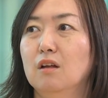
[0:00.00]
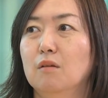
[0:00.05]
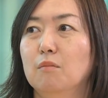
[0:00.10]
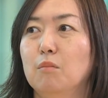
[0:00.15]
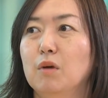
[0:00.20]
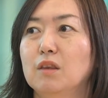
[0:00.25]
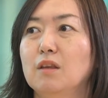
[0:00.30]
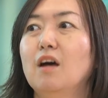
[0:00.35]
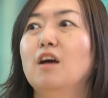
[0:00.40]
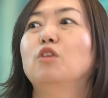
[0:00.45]

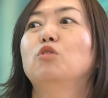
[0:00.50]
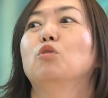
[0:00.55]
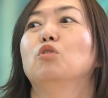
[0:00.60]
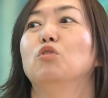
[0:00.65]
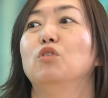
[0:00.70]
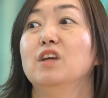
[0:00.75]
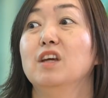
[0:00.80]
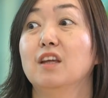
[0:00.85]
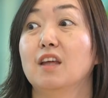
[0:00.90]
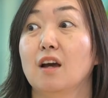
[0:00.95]
まあ、ないとい
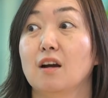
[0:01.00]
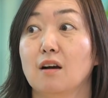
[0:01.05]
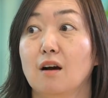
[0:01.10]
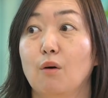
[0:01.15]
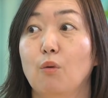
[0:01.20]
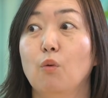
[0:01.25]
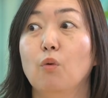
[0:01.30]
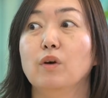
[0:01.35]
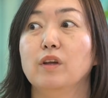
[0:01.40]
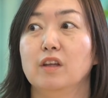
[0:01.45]
う意見が
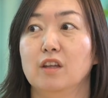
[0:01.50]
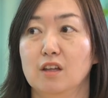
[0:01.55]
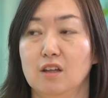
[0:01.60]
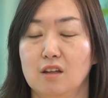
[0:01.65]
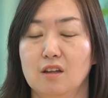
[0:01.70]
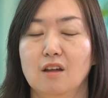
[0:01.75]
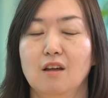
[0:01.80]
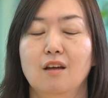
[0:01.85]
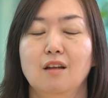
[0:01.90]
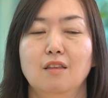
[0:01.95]
多
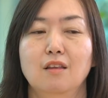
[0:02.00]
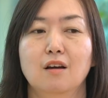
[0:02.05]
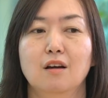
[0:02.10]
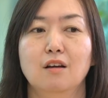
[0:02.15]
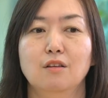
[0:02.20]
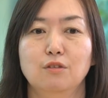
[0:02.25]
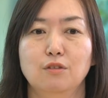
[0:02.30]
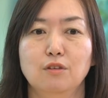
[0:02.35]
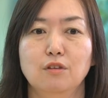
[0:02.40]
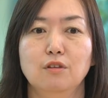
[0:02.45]
いで
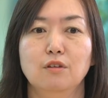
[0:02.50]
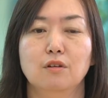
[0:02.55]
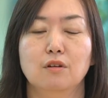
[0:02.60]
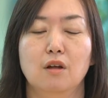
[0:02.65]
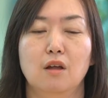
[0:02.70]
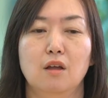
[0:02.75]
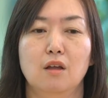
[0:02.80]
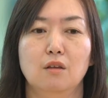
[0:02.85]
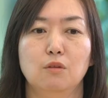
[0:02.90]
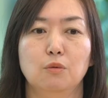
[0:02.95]
かつ、
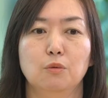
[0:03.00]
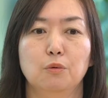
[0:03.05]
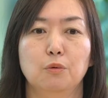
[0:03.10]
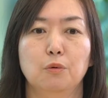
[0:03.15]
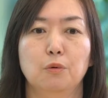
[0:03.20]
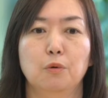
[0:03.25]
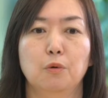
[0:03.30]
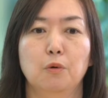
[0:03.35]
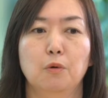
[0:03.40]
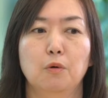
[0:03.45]
えー
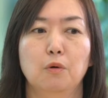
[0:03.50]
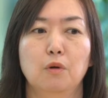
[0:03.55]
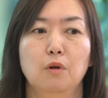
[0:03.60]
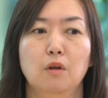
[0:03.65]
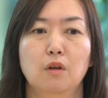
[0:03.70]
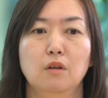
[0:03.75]
と、